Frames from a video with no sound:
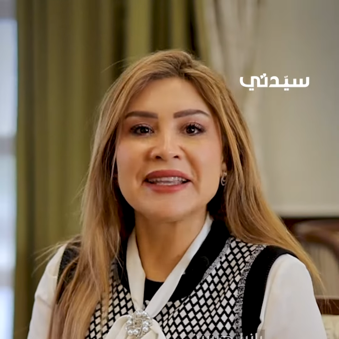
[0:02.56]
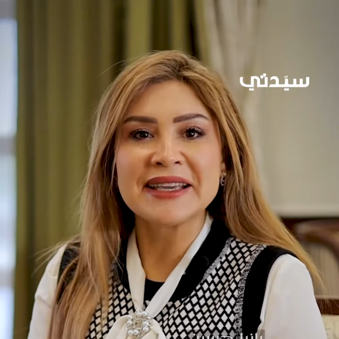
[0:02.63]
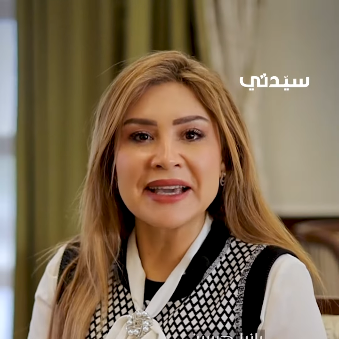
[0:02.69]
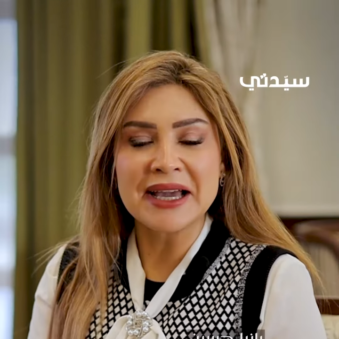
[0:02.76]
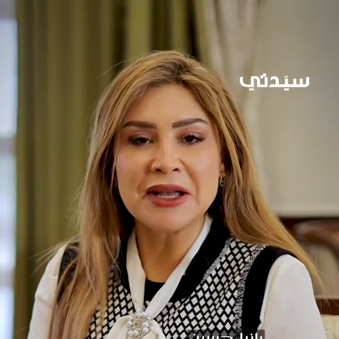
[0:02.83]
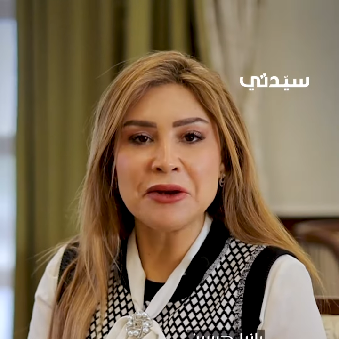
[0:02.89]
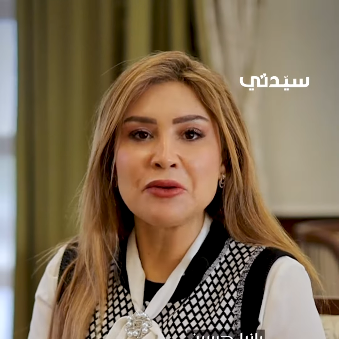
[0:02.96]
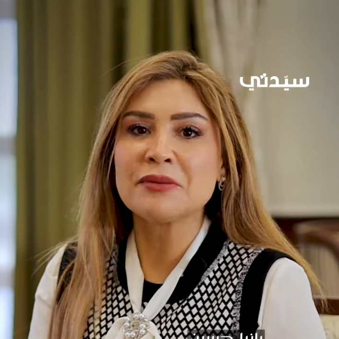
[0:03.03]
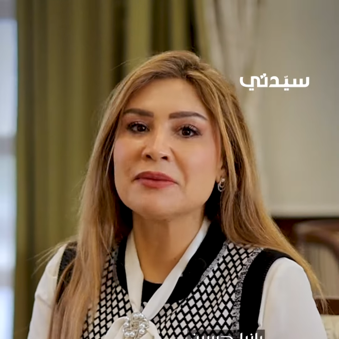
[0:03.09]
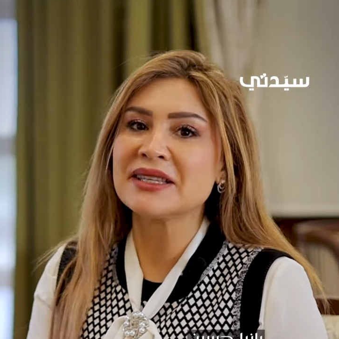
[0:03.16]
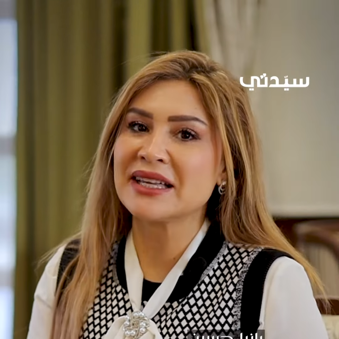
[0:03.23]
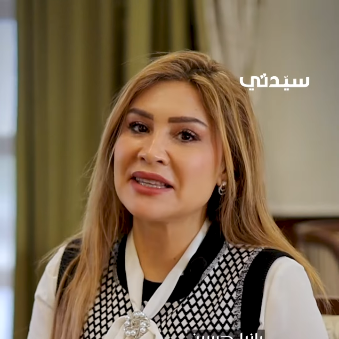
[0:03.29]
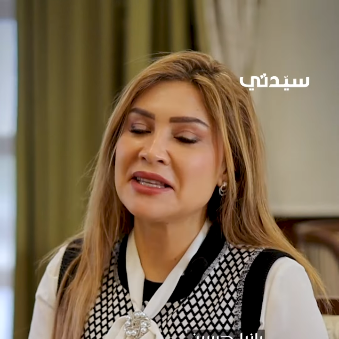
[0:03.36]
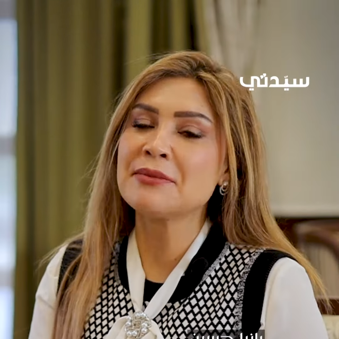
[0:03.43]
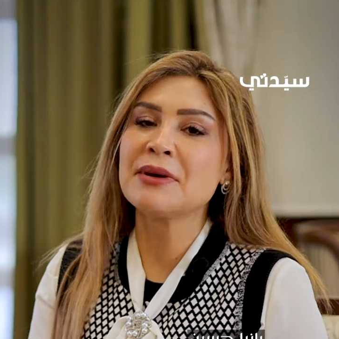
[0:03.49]
هديه حلوه
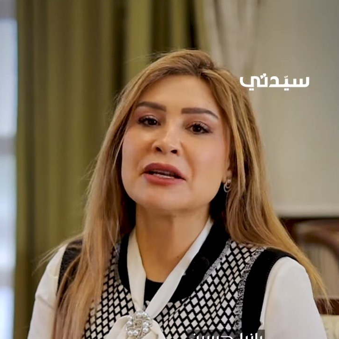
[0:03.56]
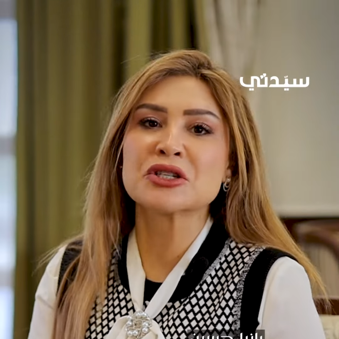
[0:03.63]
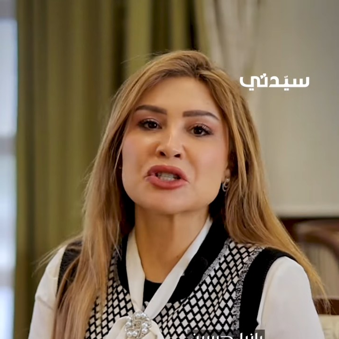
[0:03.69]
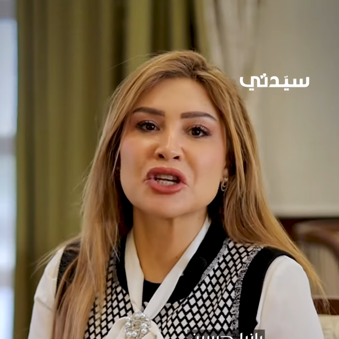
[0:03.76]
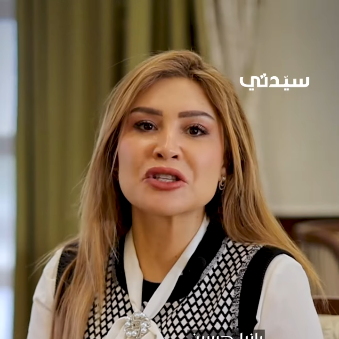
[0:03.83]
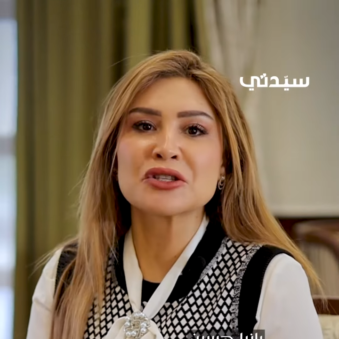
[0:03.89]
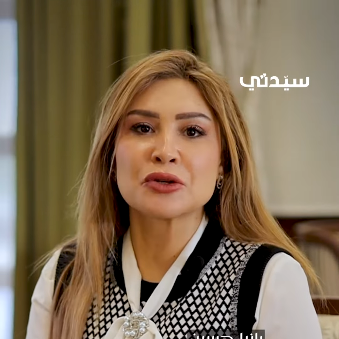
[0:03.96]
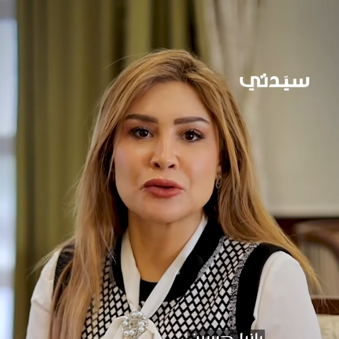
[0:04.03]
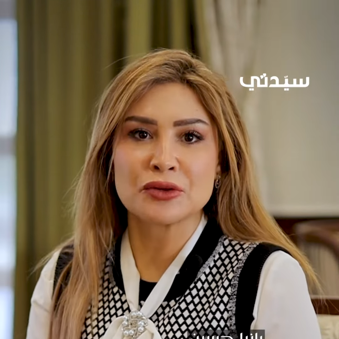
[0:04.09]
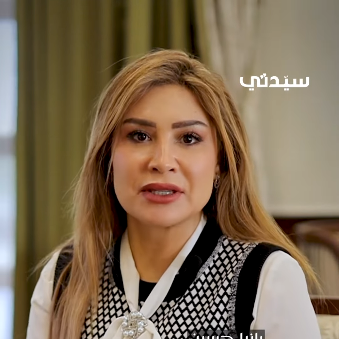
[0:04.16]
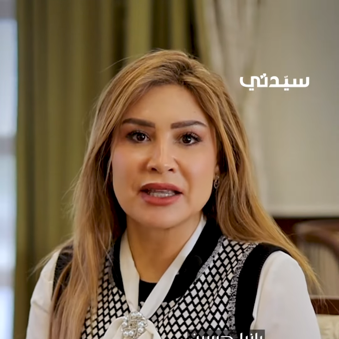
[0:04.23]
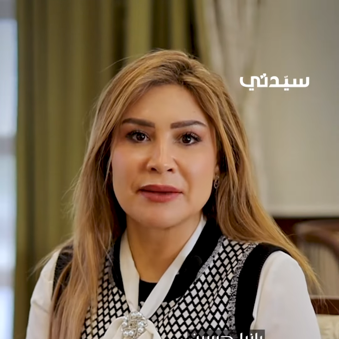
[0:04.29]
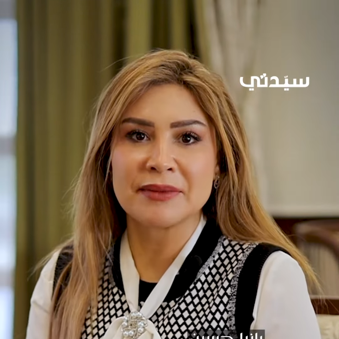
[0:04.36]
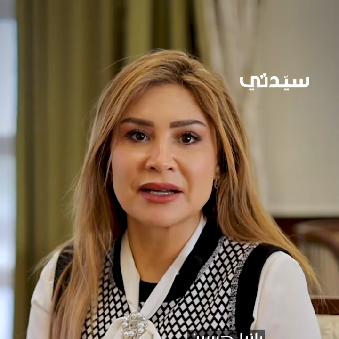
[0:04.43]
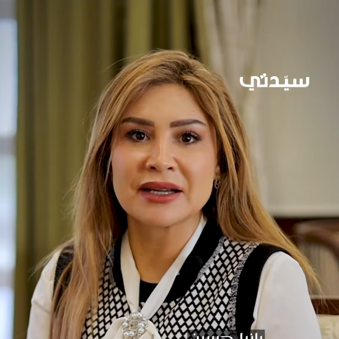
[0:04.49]
بتقدمها للشخص اللي
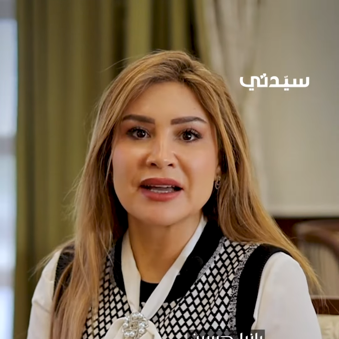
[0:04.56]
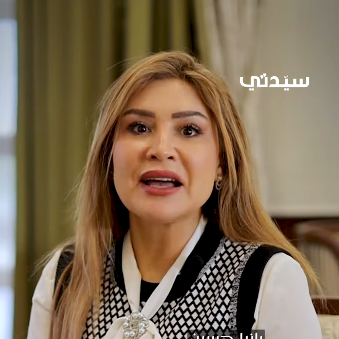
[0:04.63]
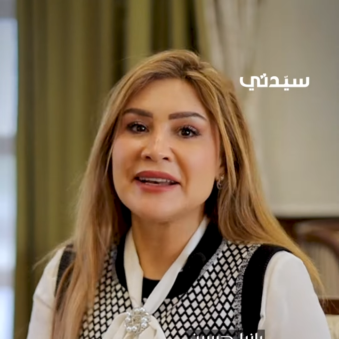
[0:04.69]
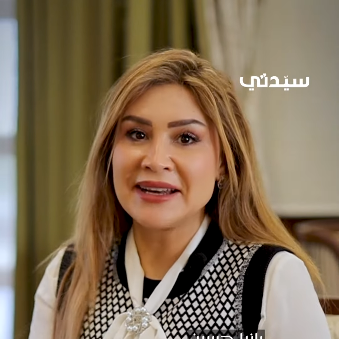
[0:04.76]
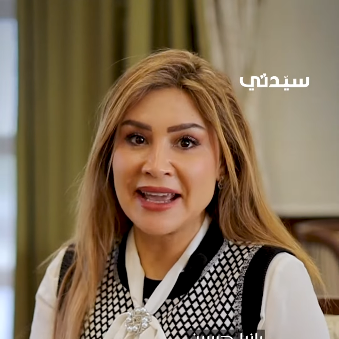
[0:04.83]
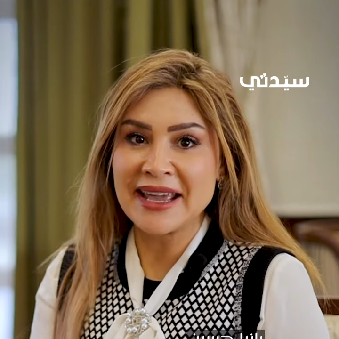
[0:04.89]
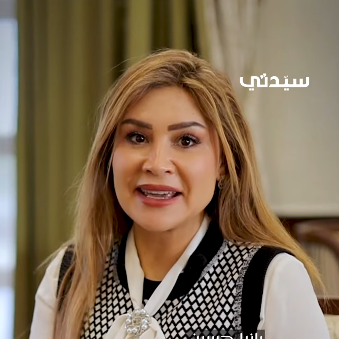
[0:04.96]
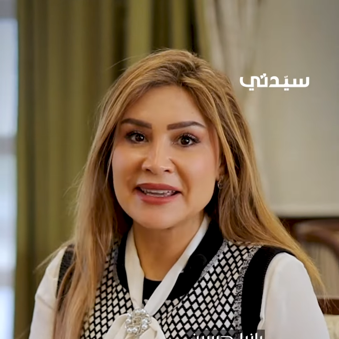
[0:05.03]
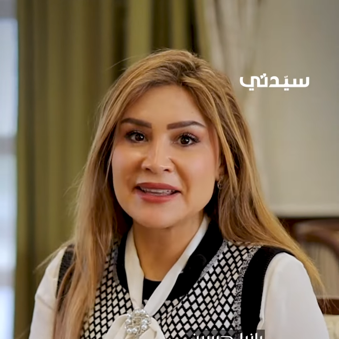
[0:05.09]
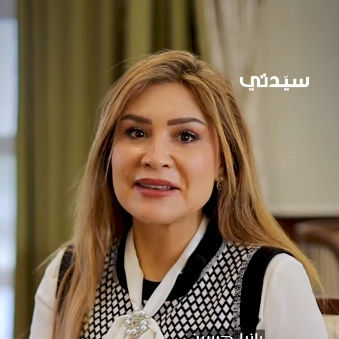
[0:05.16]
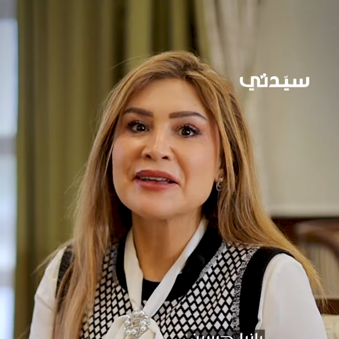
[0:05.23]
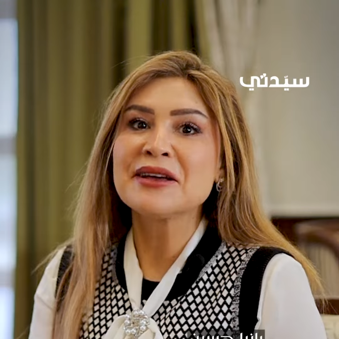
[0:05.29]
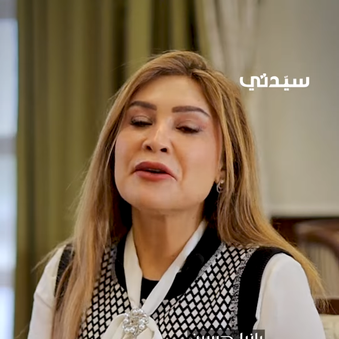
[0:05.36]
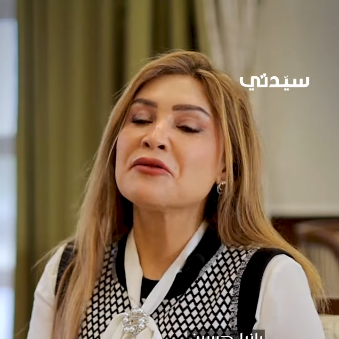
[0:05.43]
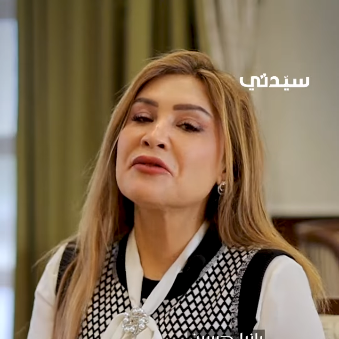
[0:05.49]
قدامك لكن